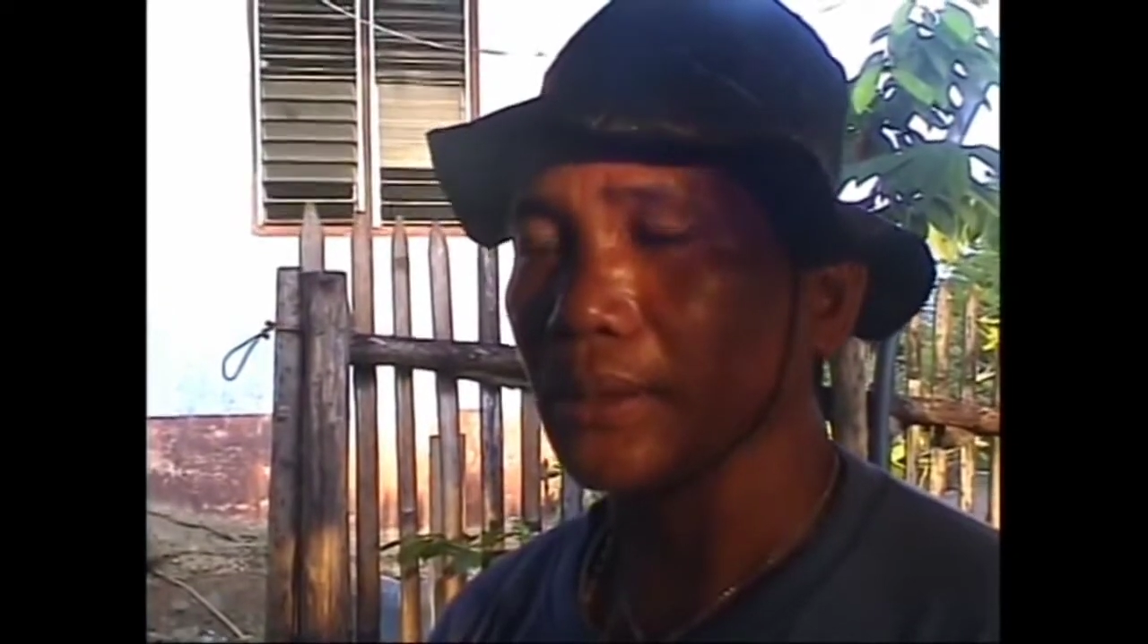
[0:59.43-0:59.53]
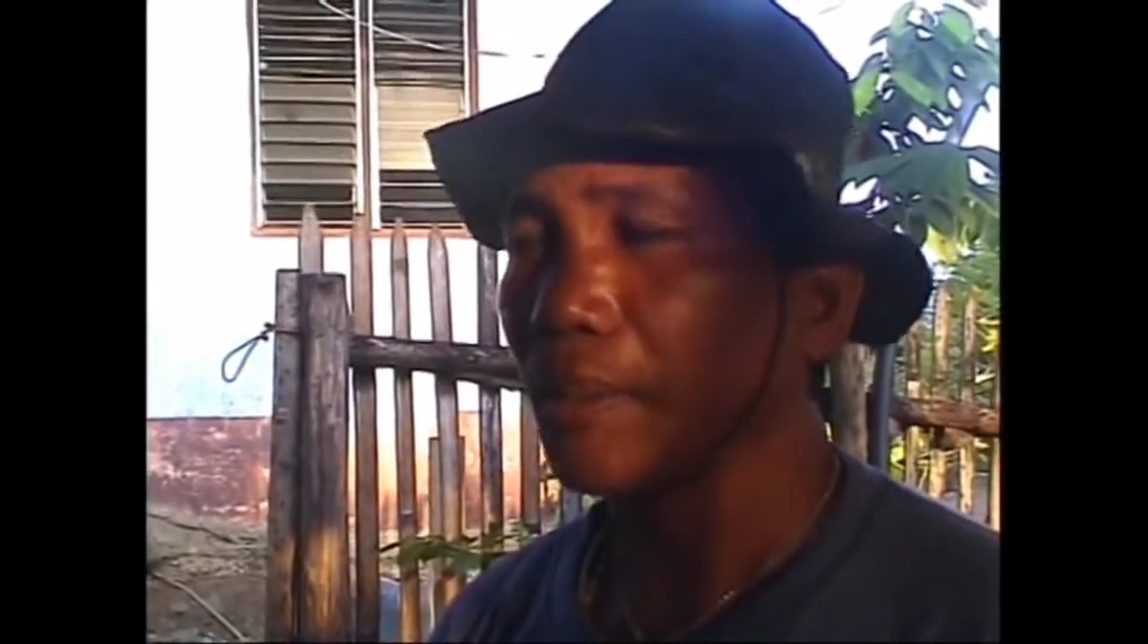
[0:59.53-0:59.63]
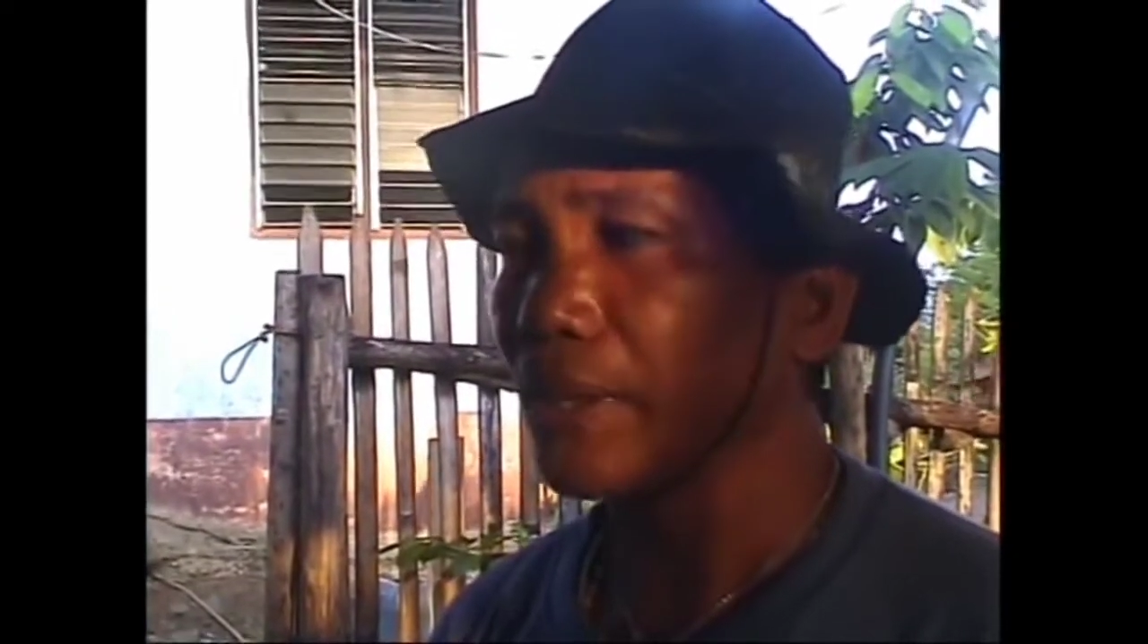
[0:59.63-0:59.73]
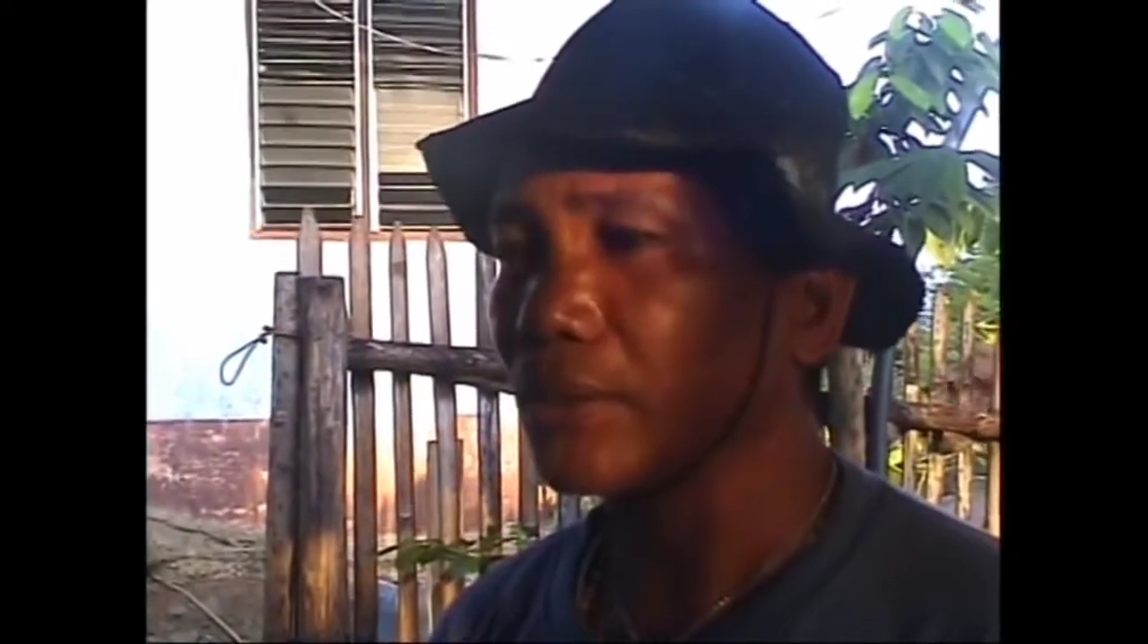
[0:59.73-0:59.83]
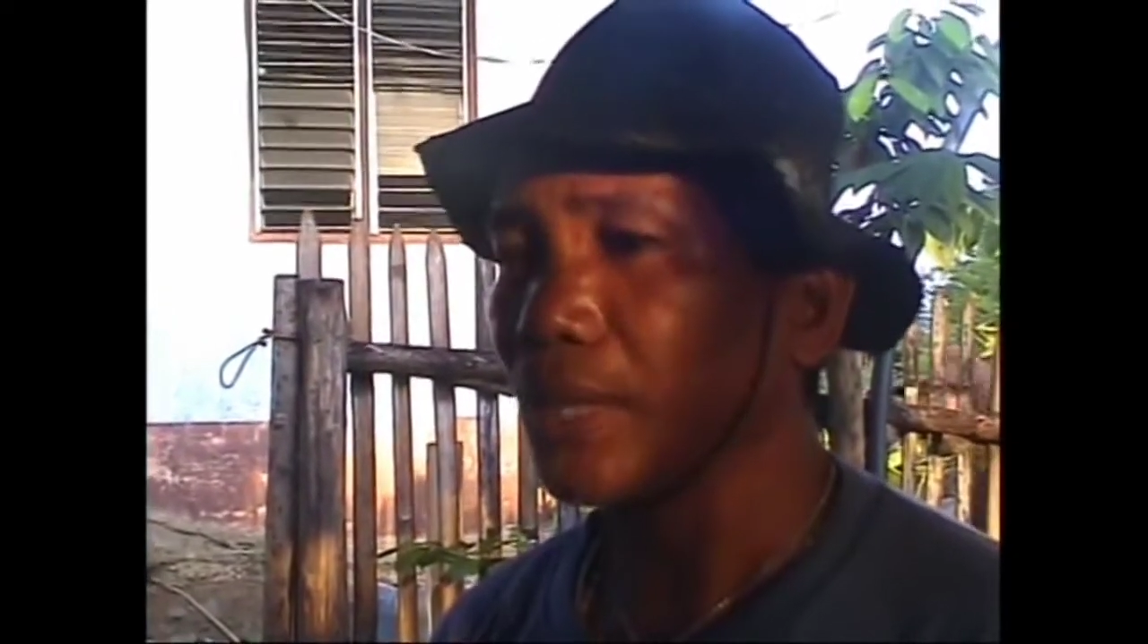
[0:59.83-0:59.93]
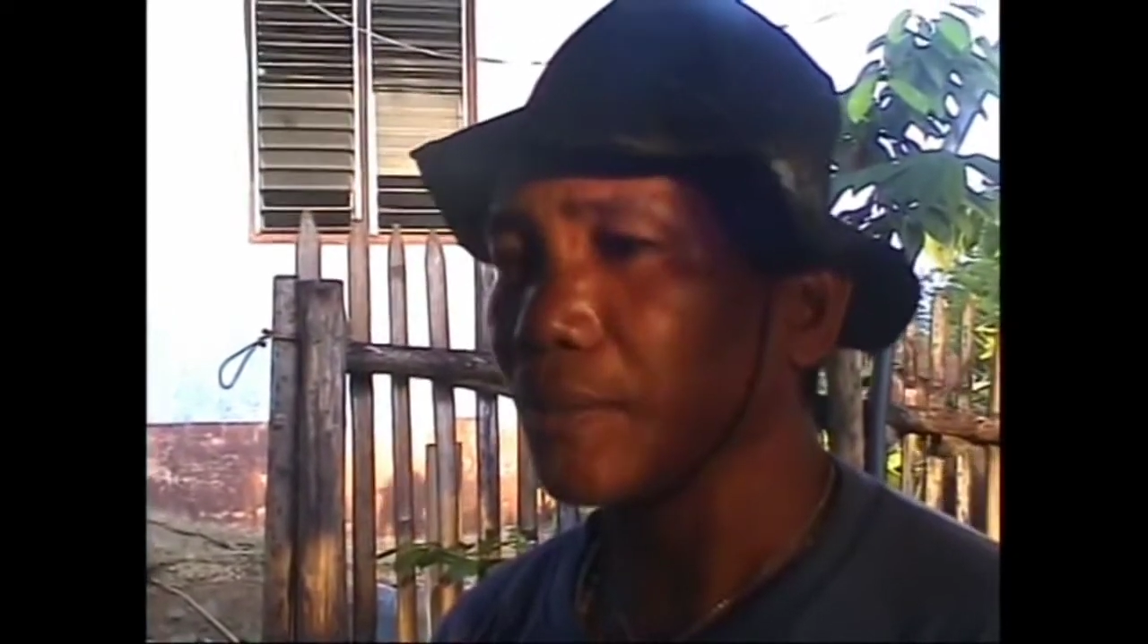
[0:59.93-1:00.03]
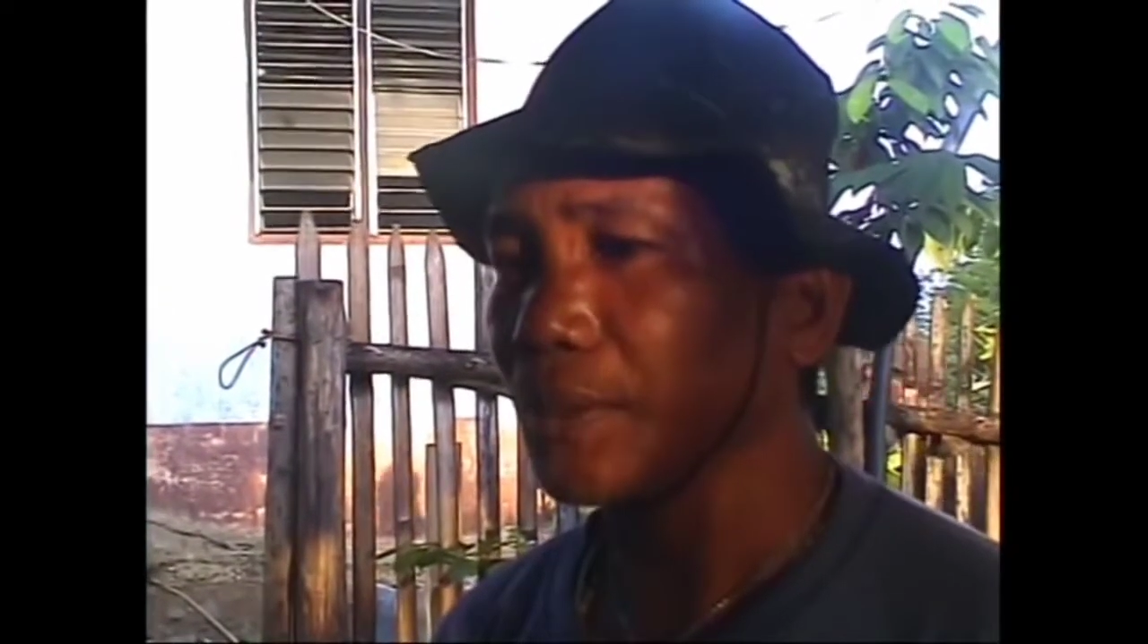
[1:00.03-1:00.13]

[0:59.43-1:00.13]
sabay sa